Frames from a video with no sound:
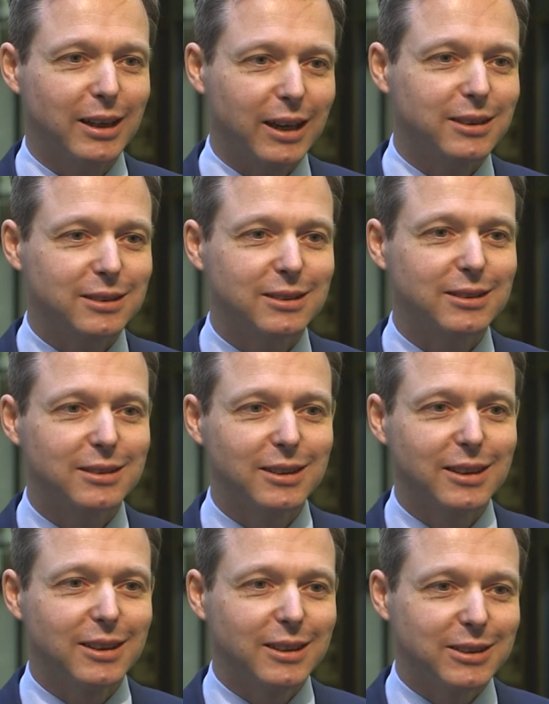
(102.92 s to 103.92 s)
ernten,
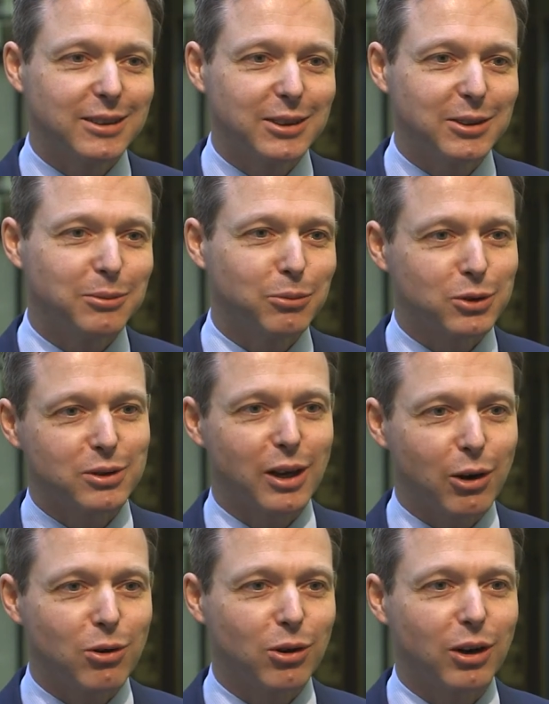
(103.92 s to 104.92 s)
die müssen
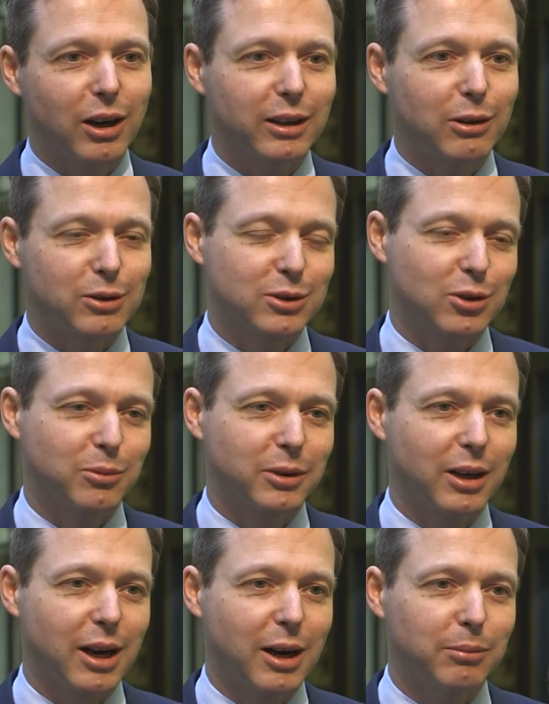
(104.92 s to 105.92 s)
auch ein
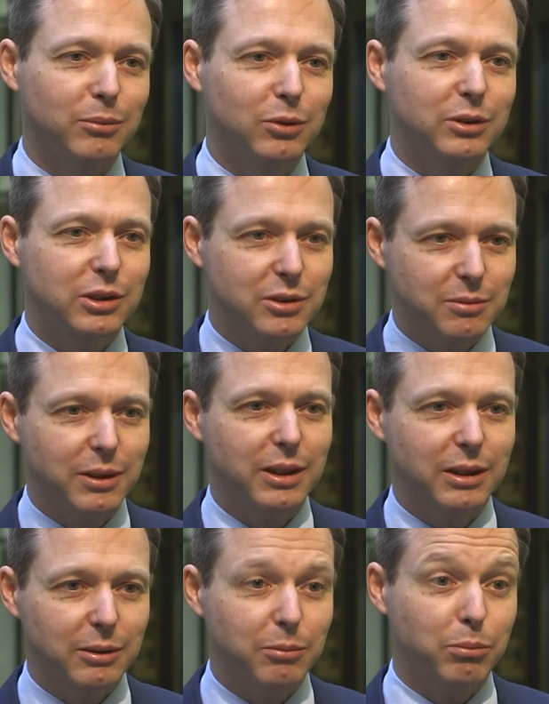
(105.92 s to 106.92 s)
Auskommen haben und
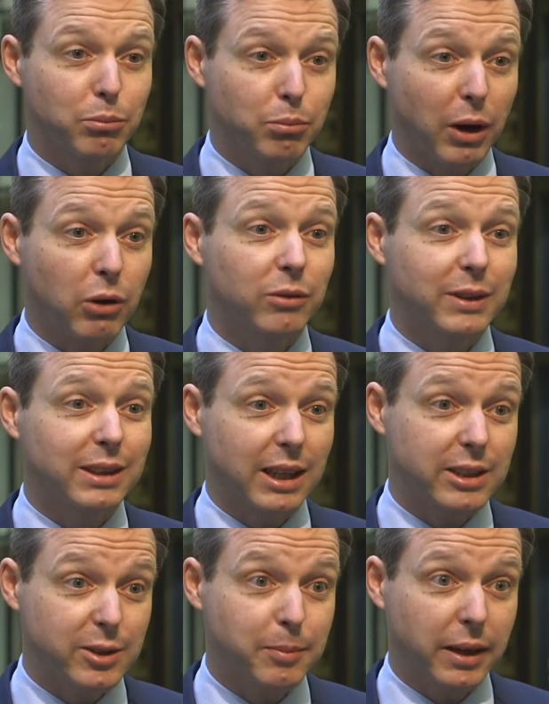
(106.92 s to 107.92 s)
deswegen brauchen wir
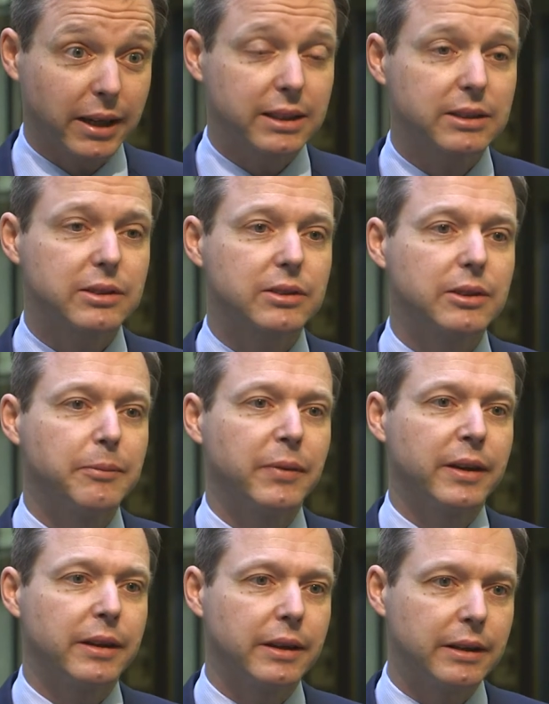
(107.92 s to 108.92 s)
Transparenz
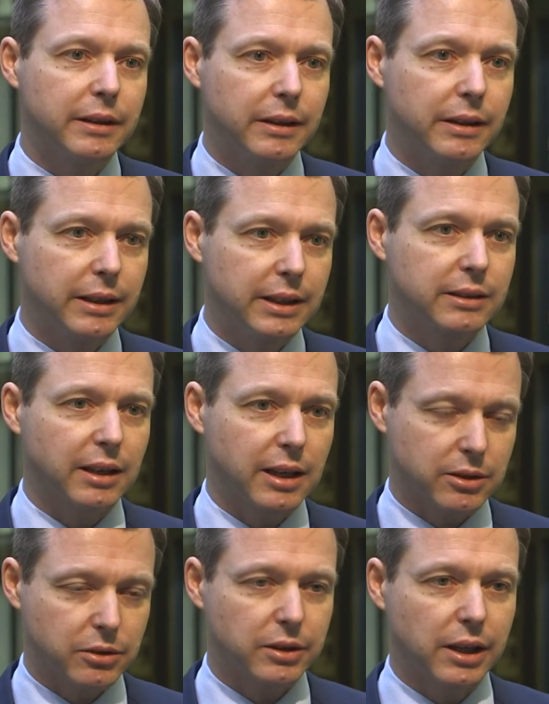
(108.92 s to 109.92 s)
in
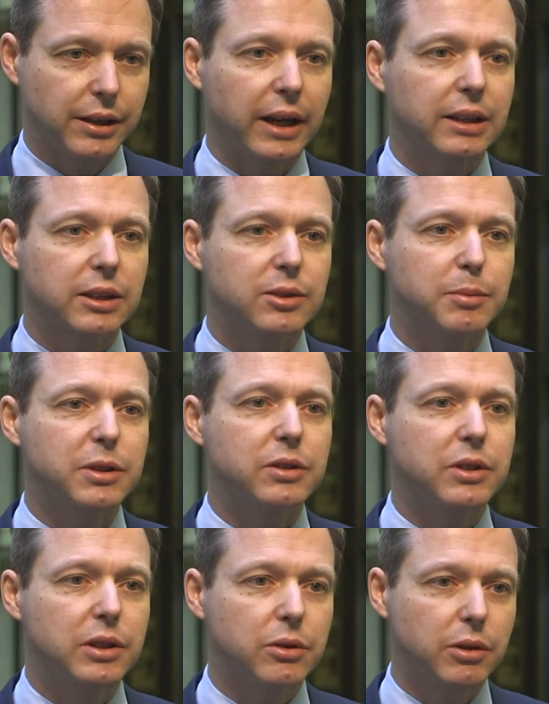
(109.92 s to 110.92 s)
internationalen
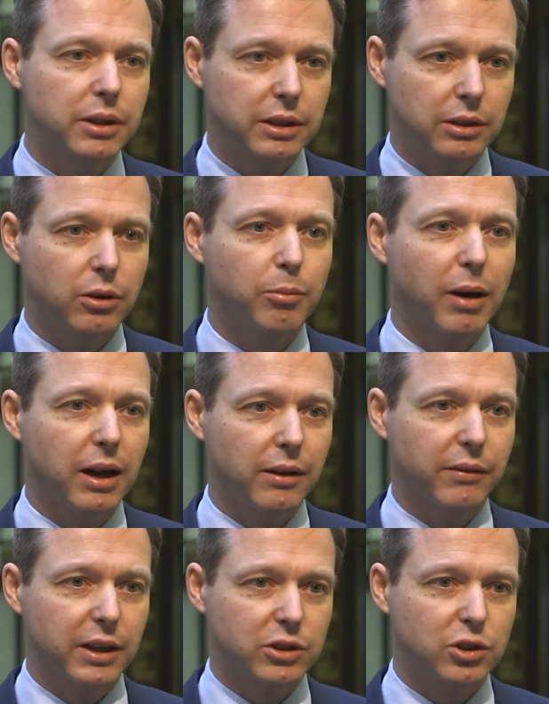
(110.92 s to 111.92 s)
Handelsbeziehungen, in
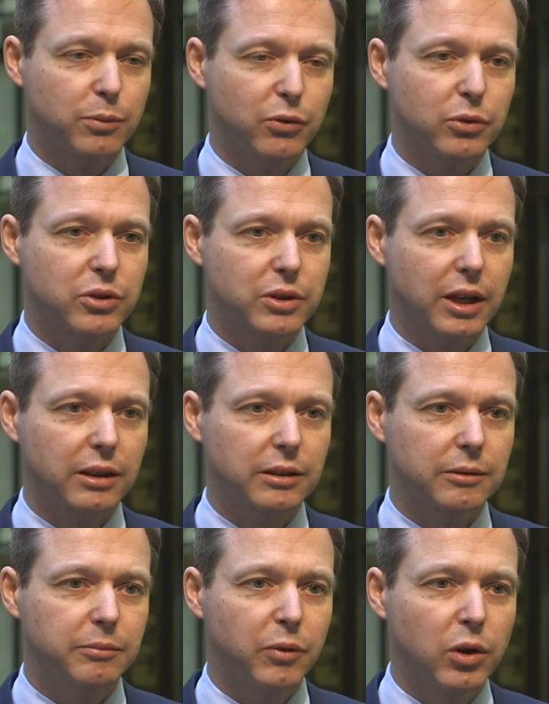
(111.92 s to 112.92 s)
globalen
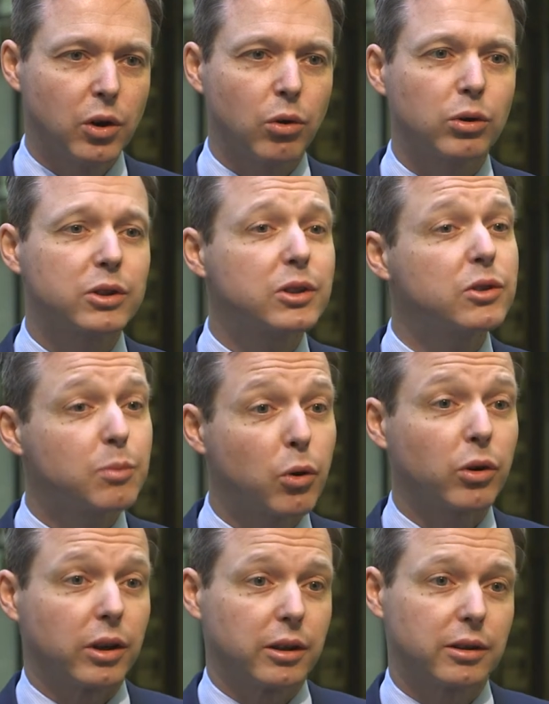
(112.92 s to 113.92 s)
Wertschöpfungsketten und es ist
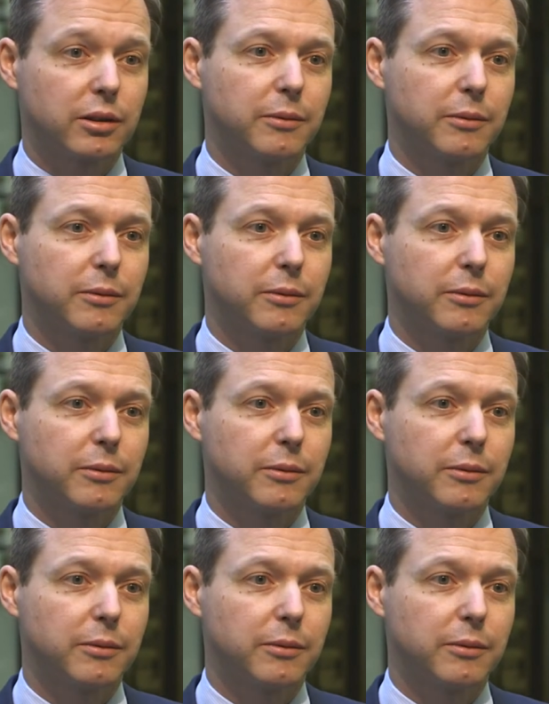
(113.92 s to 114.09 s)
möglich.